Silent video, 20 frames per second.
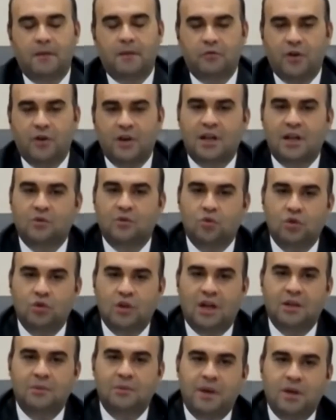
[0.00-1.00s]
fakat
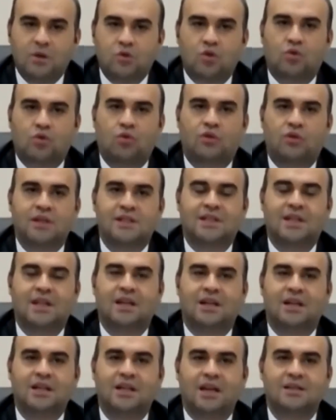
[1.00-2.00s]
dünyanın pek çok
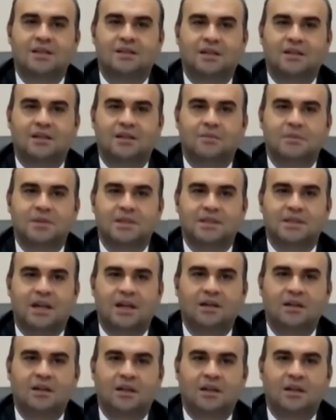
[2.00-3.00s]
ülkesiyle
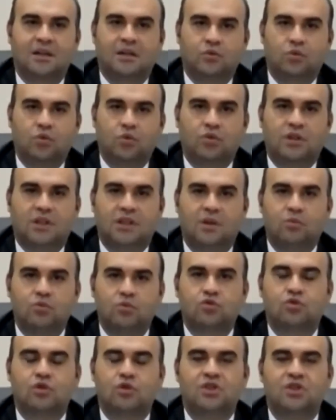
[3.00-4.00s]
kıyasladığımızda Türkiye bu
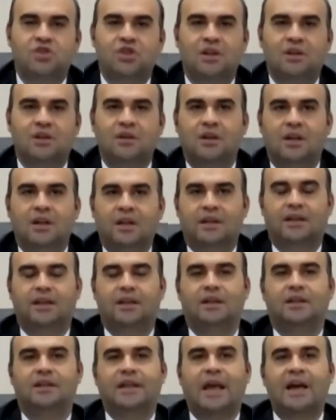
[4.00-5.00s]
süreci
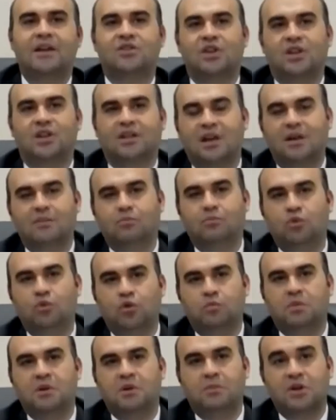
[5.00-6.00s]
e, gerçekten
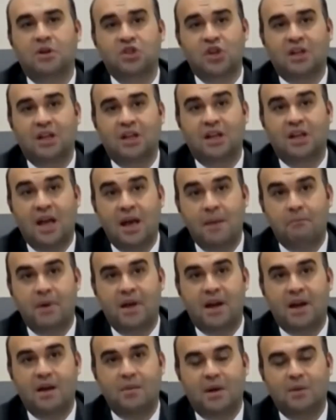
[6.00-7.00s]
büyük bir başarıyla hep
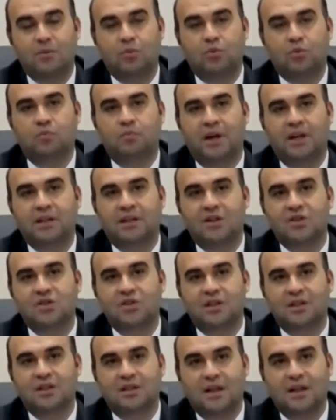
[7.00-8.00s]
beraber bütün
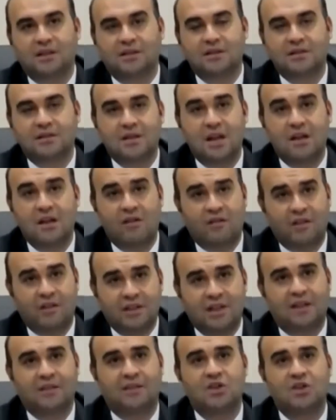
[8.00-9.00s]
paydaşların katkısıyla ve
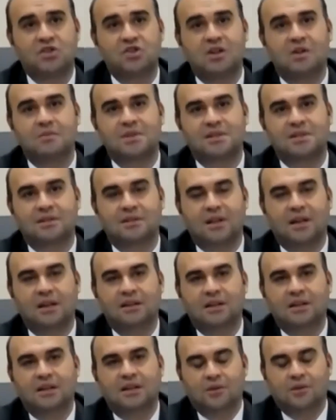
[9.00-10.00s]
vatandaşlarımızın
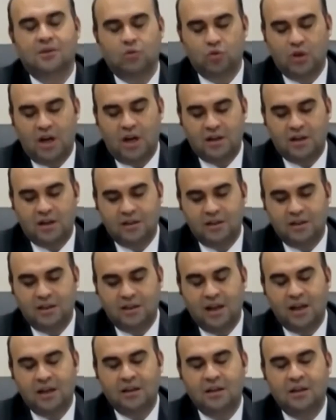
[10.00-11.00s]
da
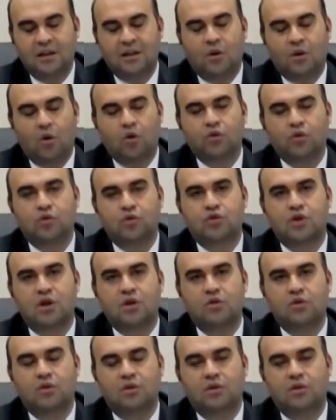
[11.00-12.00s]
duyarlılığıyla oldukça
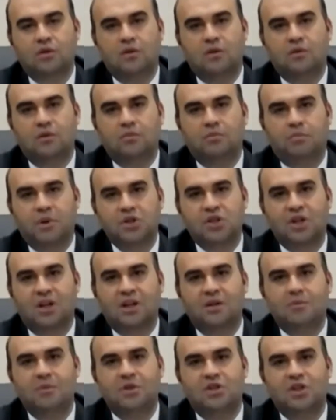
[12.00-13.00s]
e,
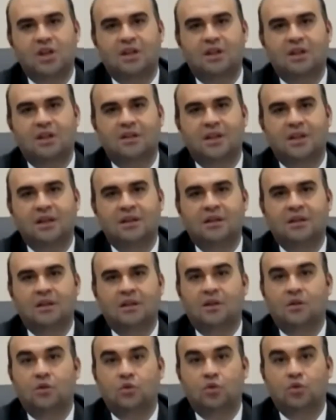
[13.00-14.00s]
başarılı bir şekilde
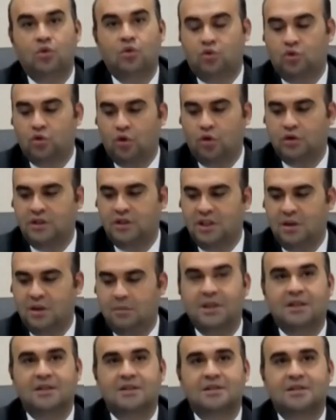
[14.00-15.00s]
yürütüyor
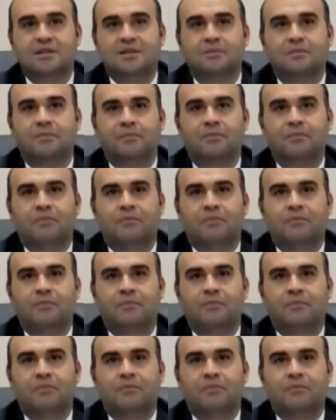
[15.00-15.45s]
diyebiliriz.